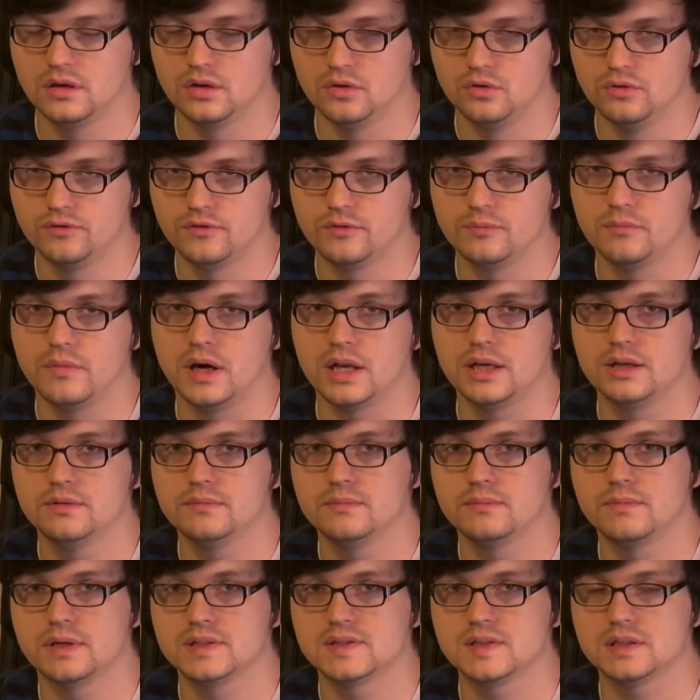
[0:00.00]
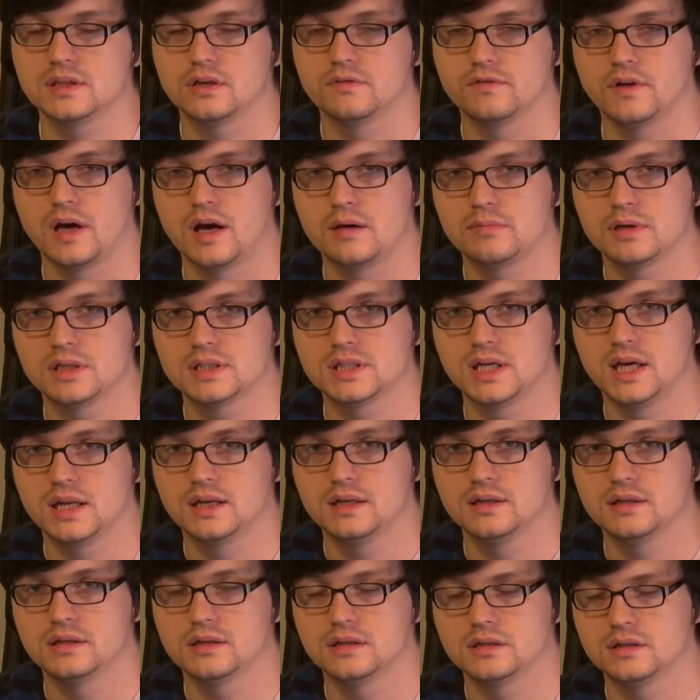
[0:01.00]
ruft ein Mann bei sich auf Arbeit
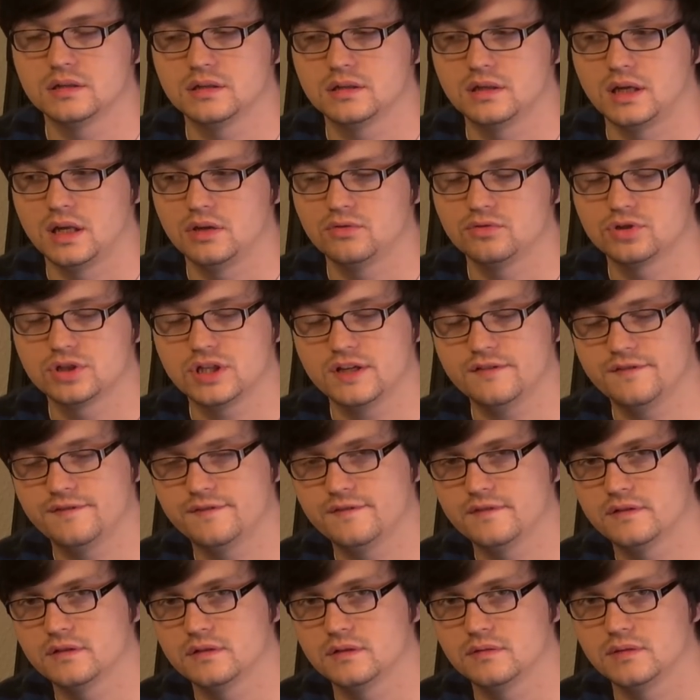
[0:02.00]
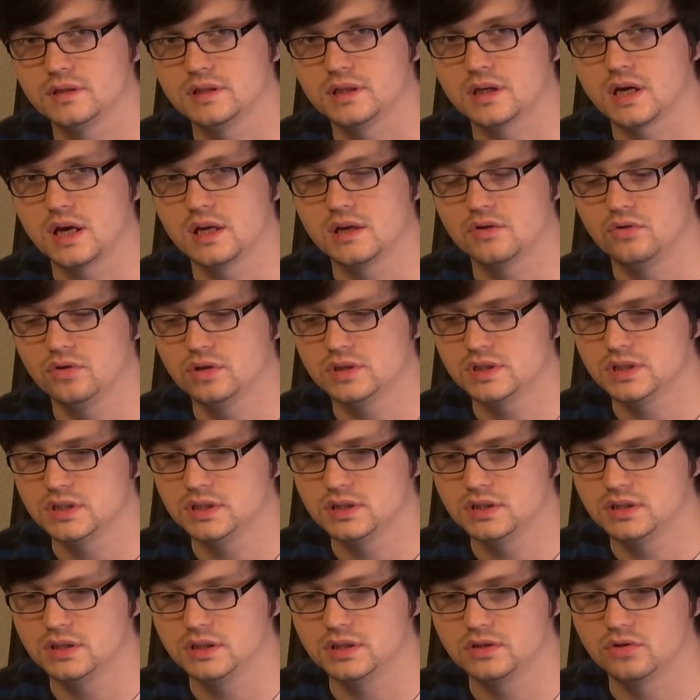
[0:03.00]
an, äh, hallo Chef, ich kann
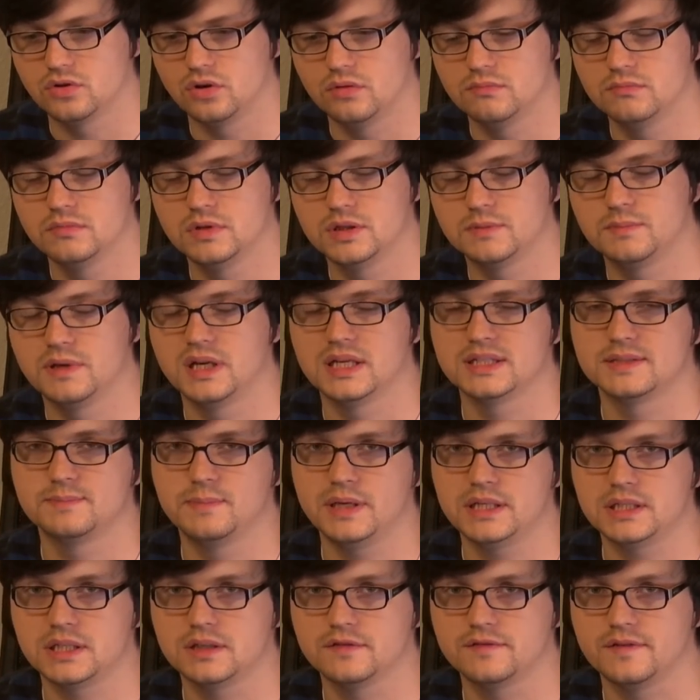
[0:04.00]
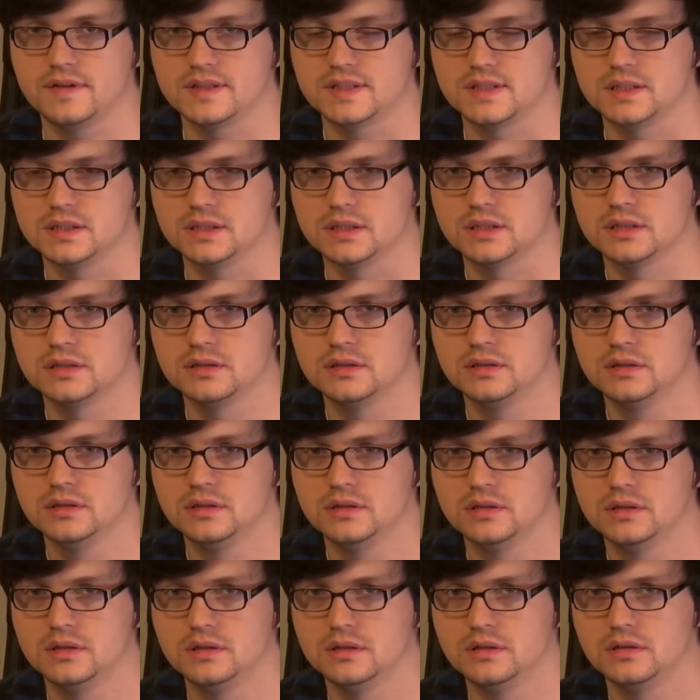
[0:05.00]
heute nicht kommen, ich bin ans Bett gefesselt.
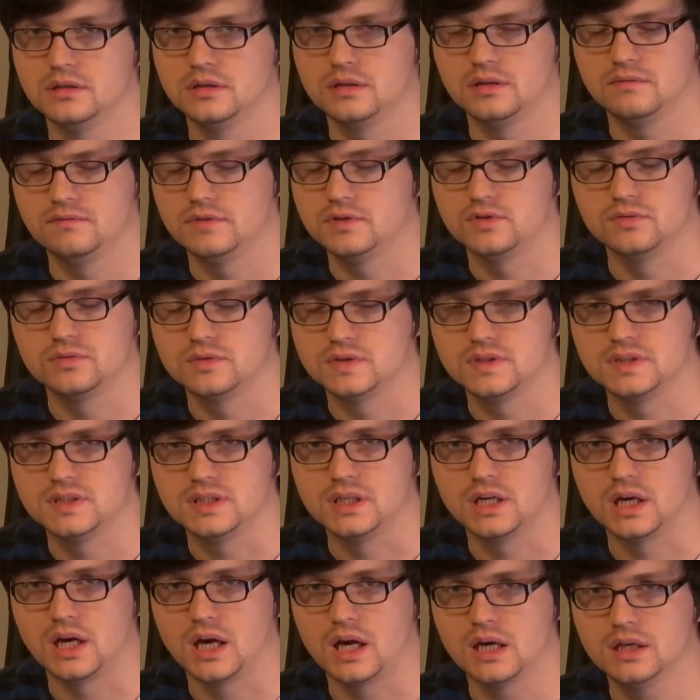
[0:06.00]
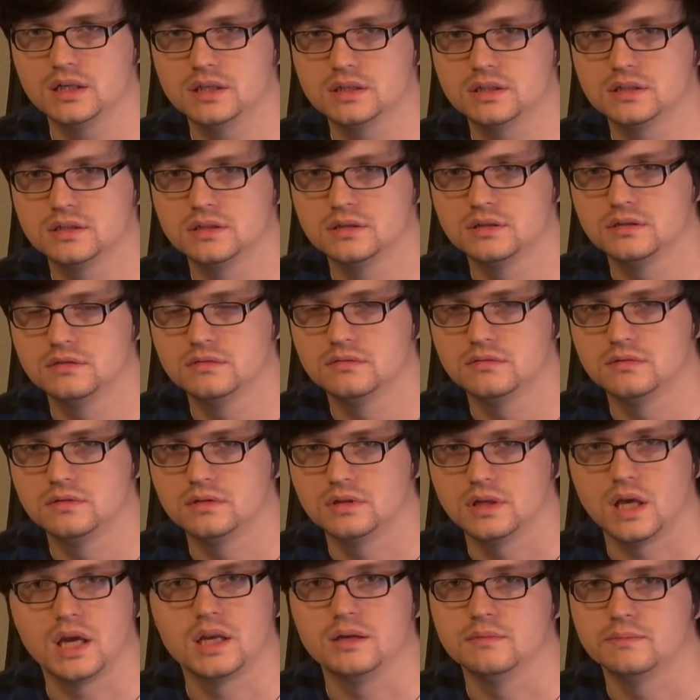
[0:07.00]
Wieso sind Sie krank?
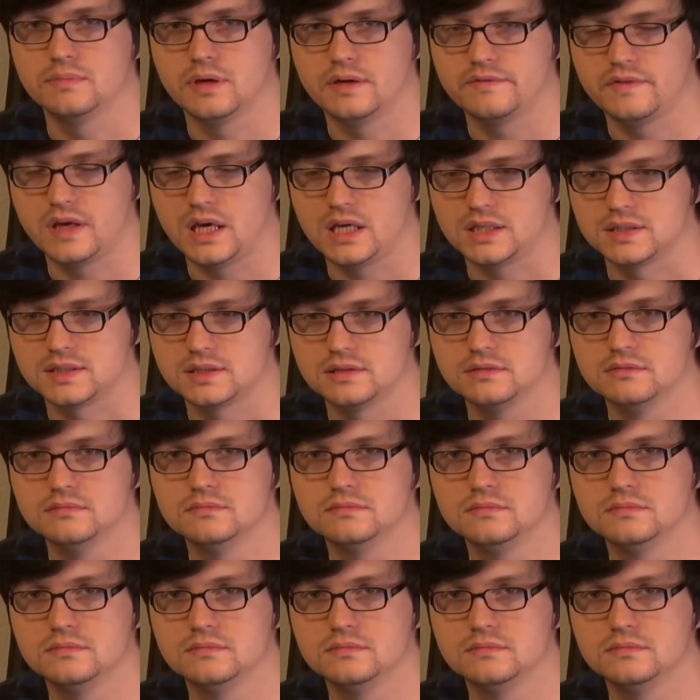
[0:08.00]
Nein, pervers.